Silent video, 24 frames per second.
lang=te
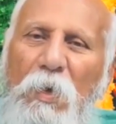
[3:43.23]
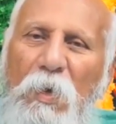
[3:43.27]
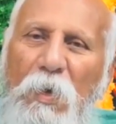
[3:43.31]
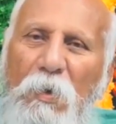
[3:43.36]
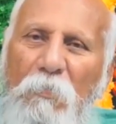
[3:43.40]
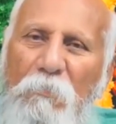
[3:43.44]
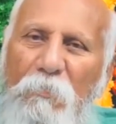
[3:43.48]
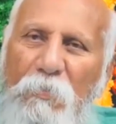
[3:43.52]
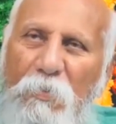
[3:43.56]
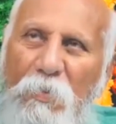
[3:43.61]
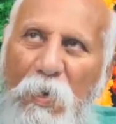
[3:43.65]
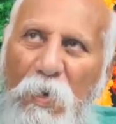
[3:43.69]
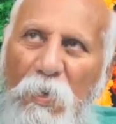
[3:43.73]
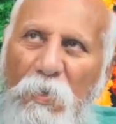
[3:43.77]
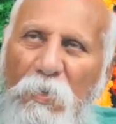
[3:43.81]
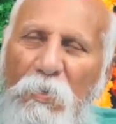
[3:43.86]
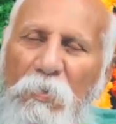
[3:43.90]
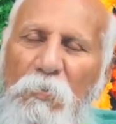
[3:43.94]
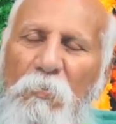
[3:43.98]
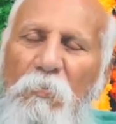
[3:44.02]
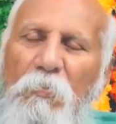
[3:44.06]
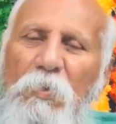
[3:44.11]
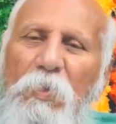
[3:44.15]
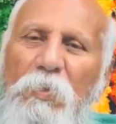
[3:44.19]
అవి
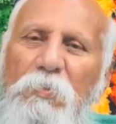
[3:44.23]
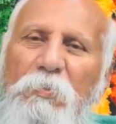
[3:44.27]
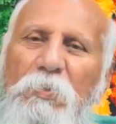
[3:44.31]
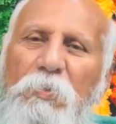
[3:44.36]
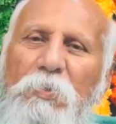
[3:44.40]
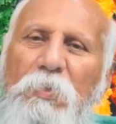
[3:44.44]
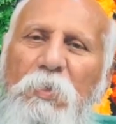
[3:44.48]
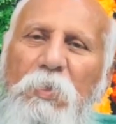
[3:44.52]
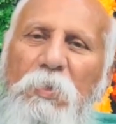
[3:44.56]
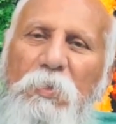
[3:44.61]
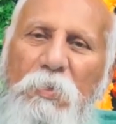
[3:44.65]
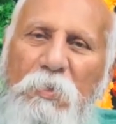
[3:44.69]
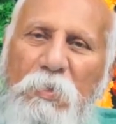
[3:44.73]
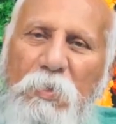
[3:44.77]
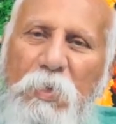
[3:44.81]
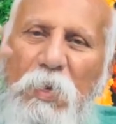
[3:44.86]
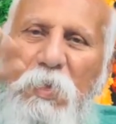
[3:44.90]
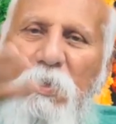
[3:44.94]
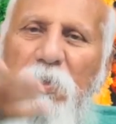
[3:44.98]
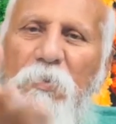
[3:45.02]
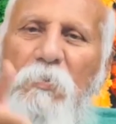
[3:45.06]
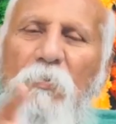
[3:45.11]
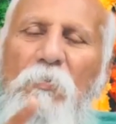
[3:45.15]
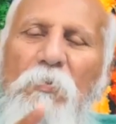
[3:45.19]
కారణ లోకాలు జరుగుతాయి కానీ ఈ
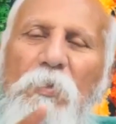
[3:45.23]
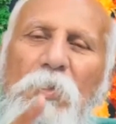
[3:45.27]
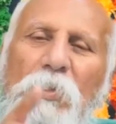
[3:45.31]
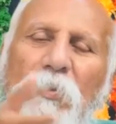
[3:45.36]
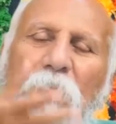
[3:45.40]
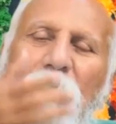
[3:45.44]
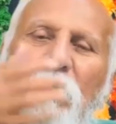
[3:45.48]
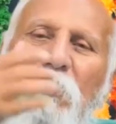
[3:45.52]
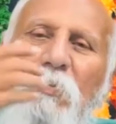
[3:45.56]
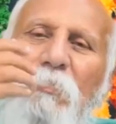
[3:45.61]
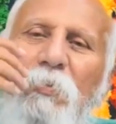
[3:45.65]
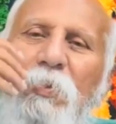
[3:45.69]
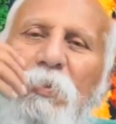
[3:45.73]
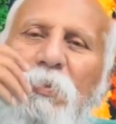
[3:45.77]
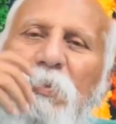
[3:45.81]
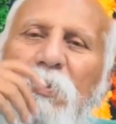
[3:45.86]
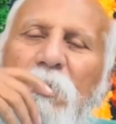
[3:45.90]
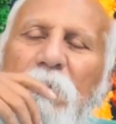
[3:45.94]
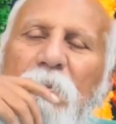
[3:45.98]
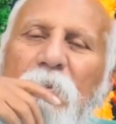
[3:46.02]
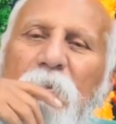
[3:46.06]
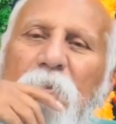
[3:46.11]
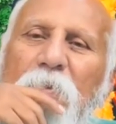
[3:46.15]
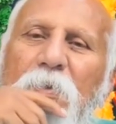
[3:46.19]
కార్యలోకాల్లో
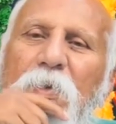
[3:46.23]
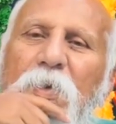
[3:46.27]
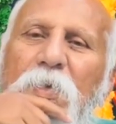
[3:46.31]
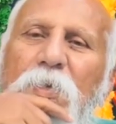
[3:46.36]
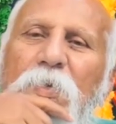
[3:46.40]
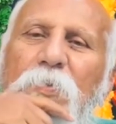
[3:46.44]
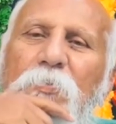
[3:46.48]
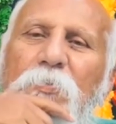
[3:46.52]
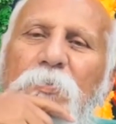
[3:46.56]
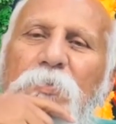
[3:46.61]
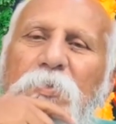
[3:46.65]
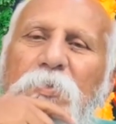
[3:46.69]
మనకి కార్యం